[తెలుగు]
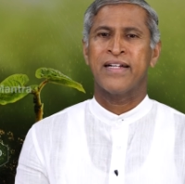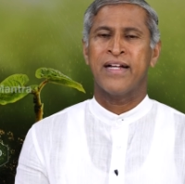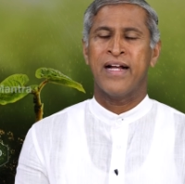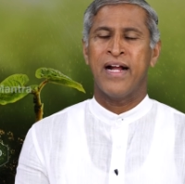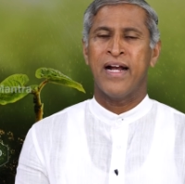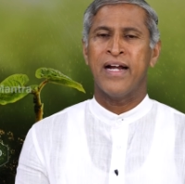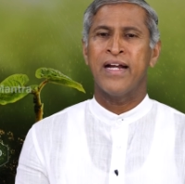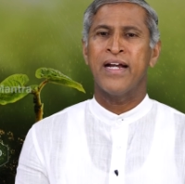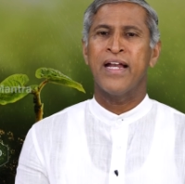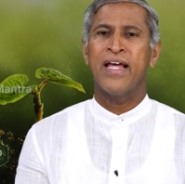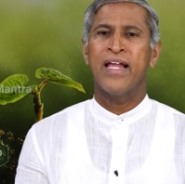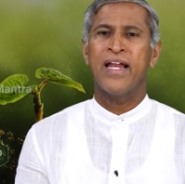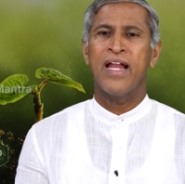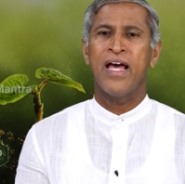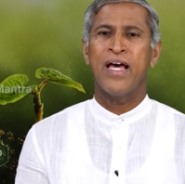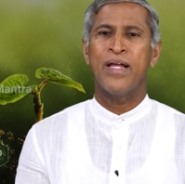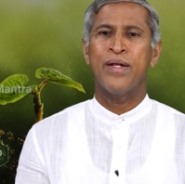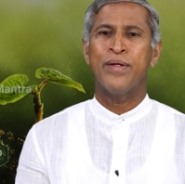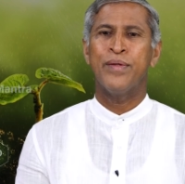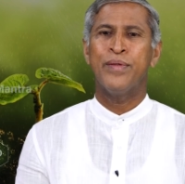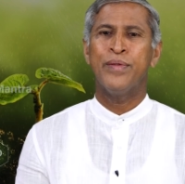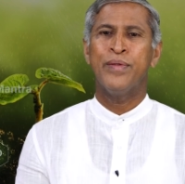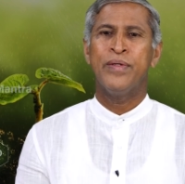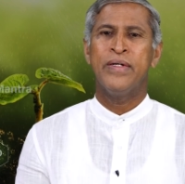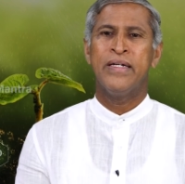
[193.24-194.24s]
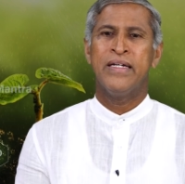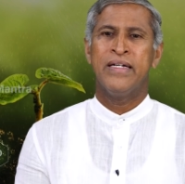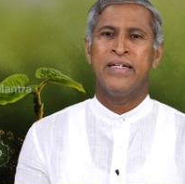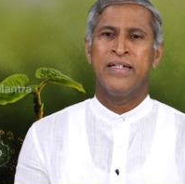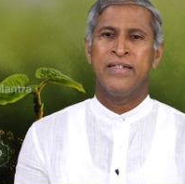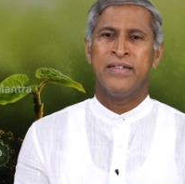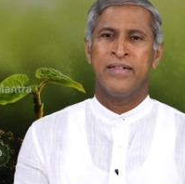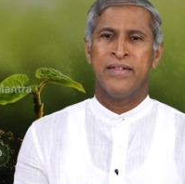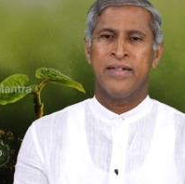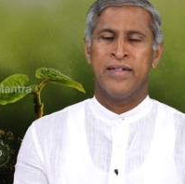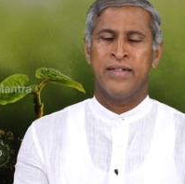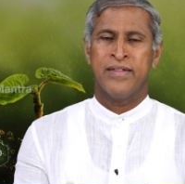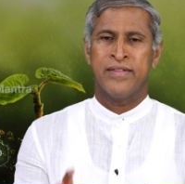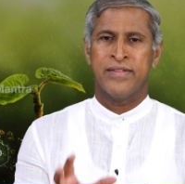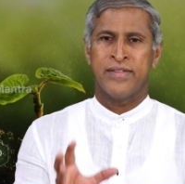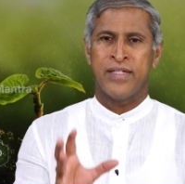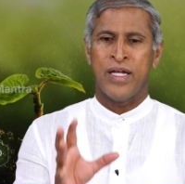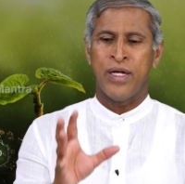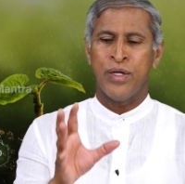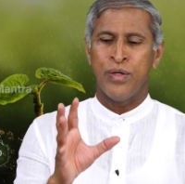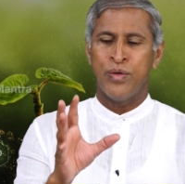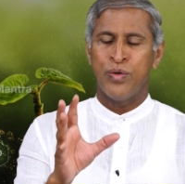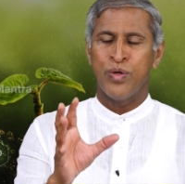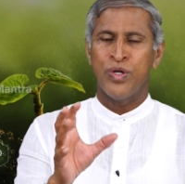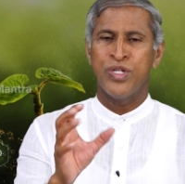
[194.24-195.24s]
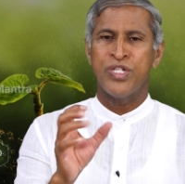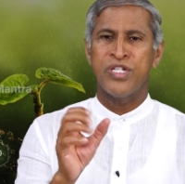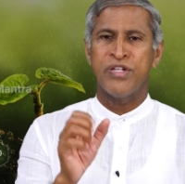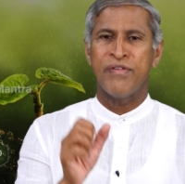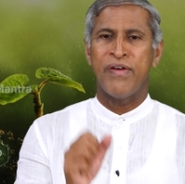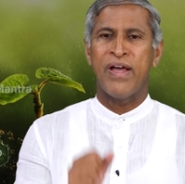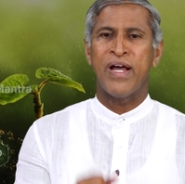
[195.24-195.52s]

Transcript: కండరాలు సంకోచ